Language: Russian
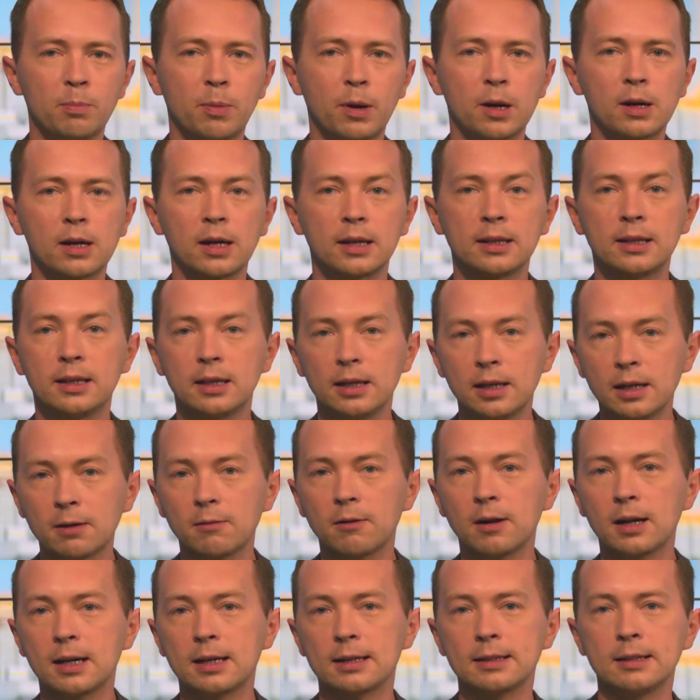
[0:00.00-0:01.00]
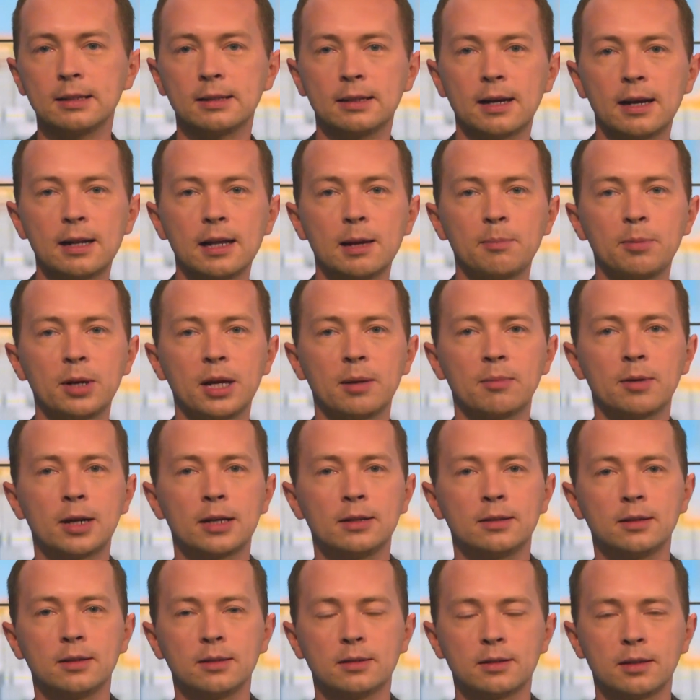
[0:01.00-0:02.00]
парка Кирова кардинально
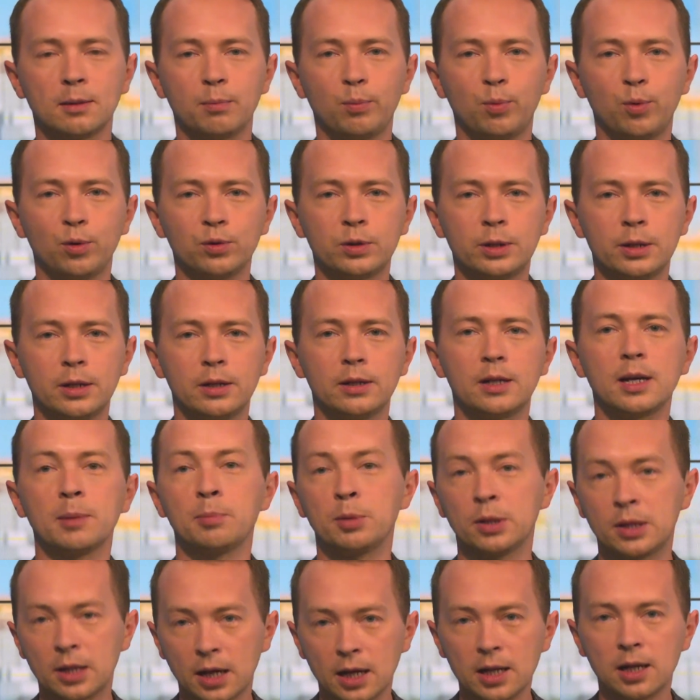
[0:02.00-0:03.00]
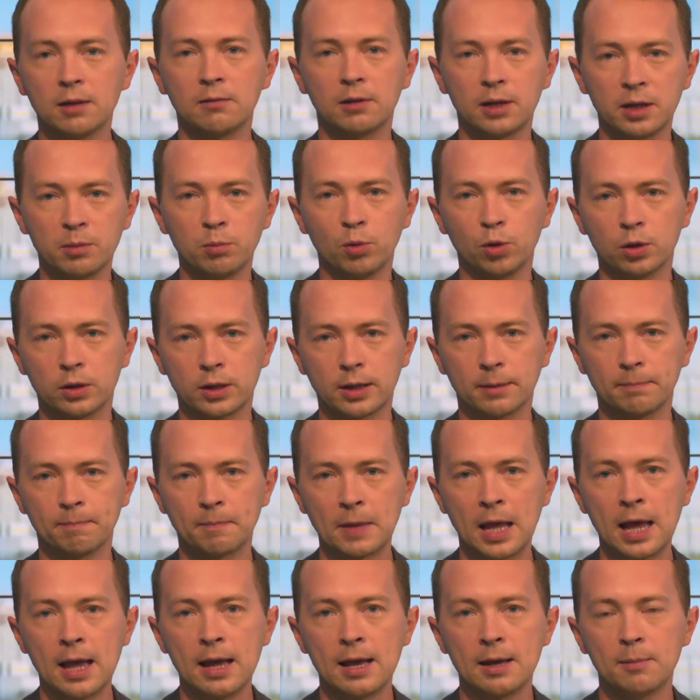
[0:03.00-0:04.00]
преобразился после капитального ремонта.
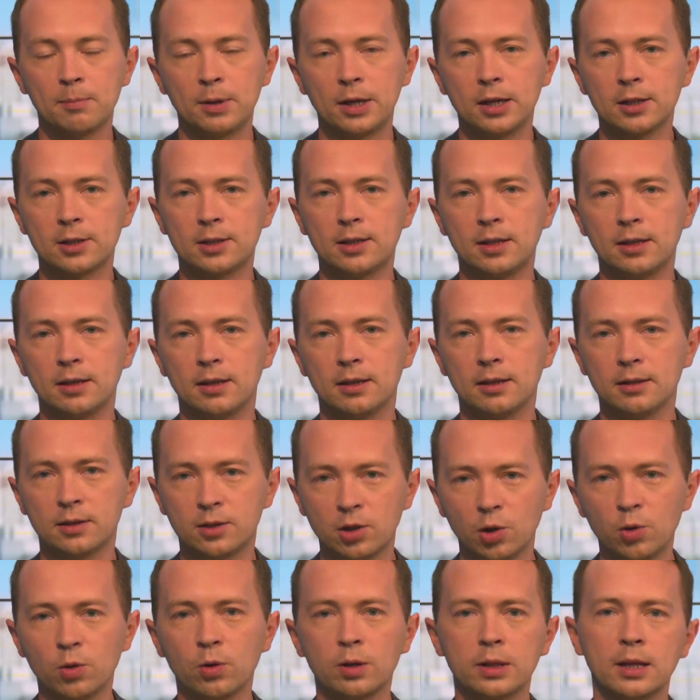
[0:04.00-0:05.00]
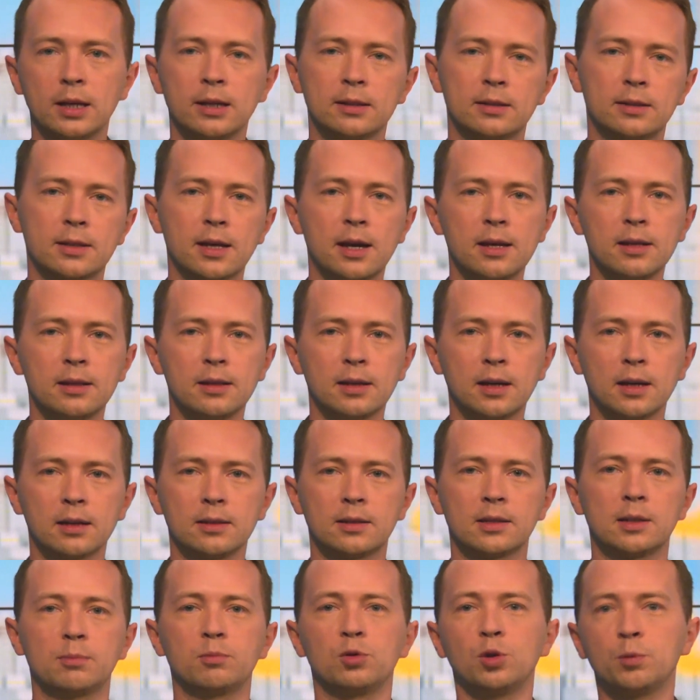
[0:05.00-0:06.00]
Прежде зеленая сталинка
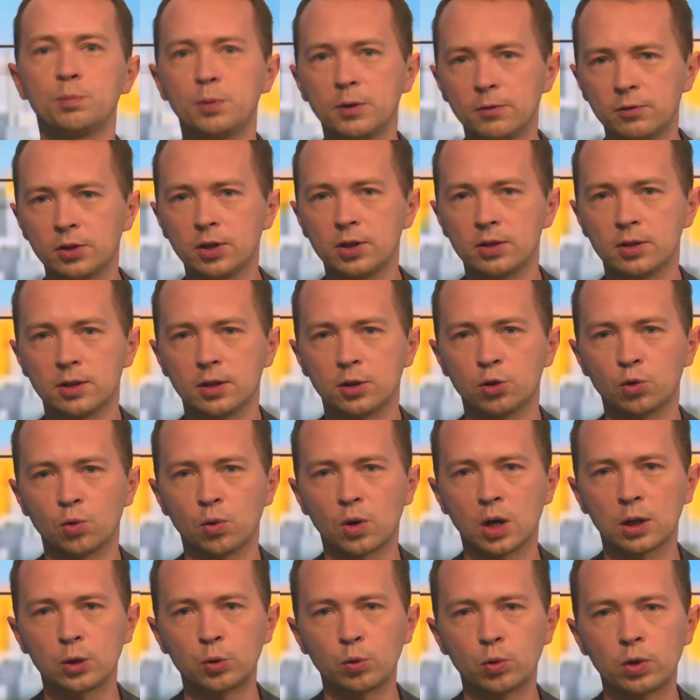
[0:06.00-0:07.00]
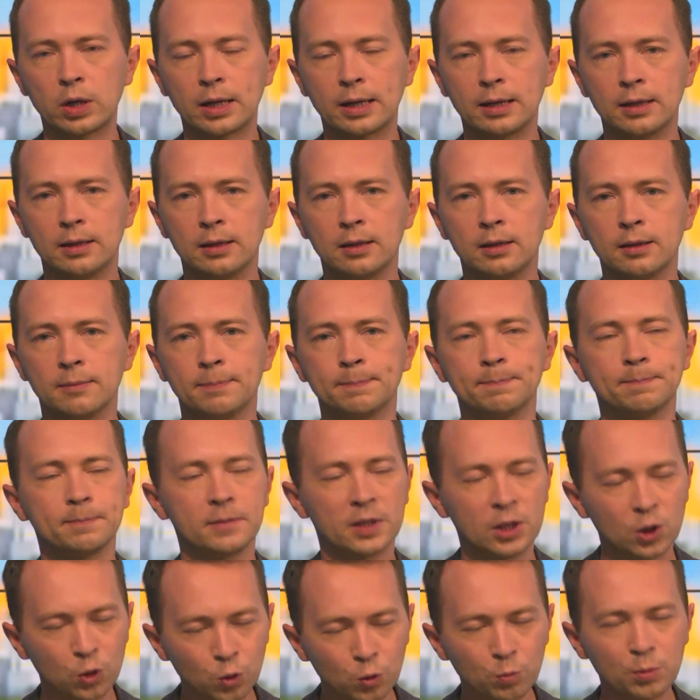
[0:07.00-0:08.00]
с облупившейся штукатуркой и
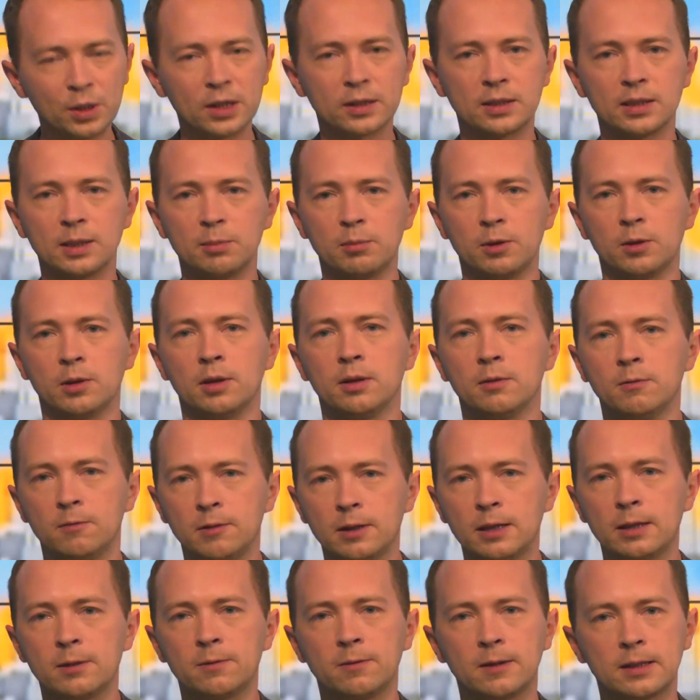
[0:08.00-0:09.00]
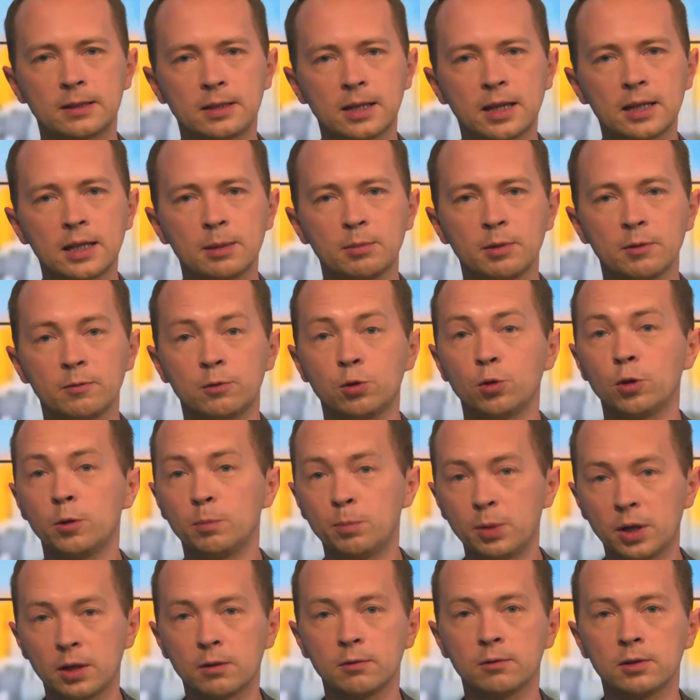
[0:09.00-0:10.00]
неуместными вент-фасадами вдоль
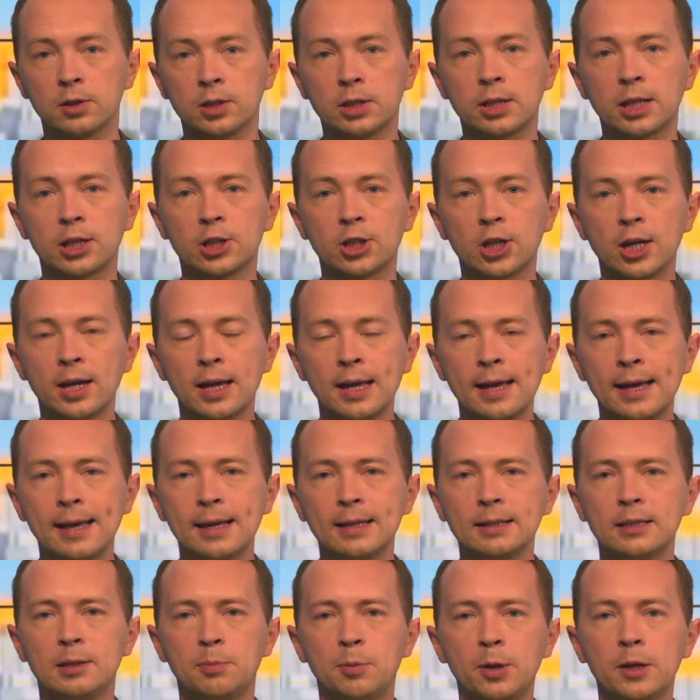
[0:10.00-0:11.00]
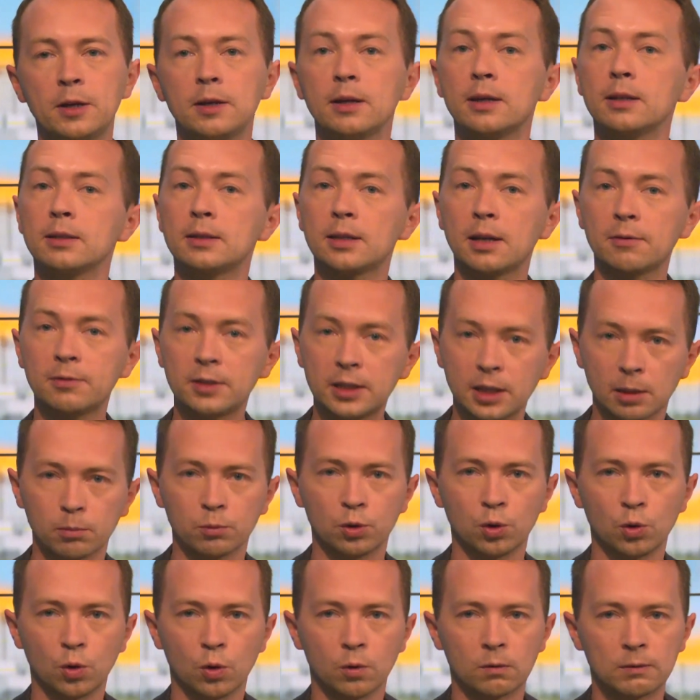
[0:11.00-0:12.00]
первого этажа теперь совсем
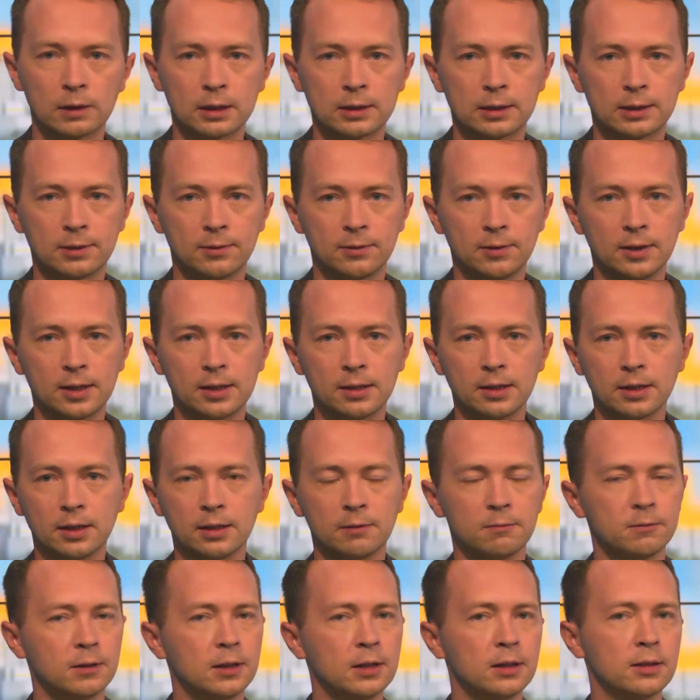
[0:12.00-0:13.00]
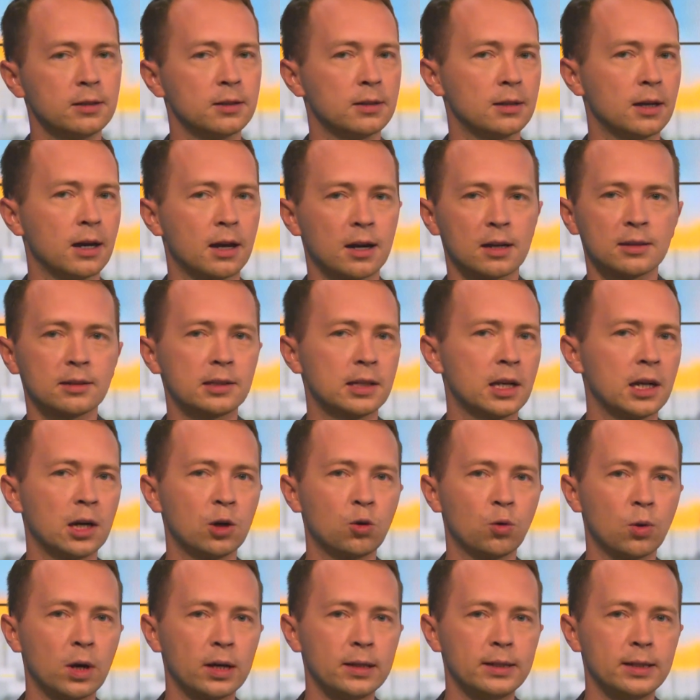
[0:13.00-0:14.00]
другого цвета и выглядит гораздо
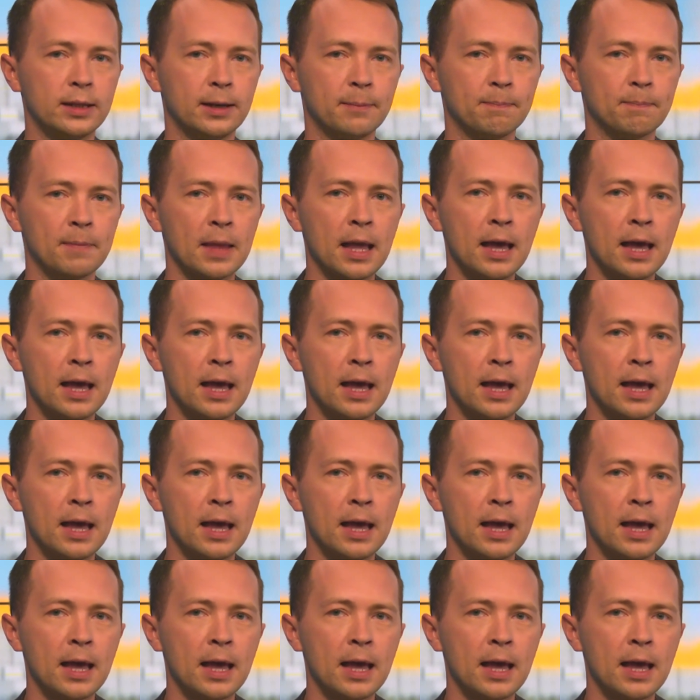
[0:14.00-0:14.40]
аккуратнее.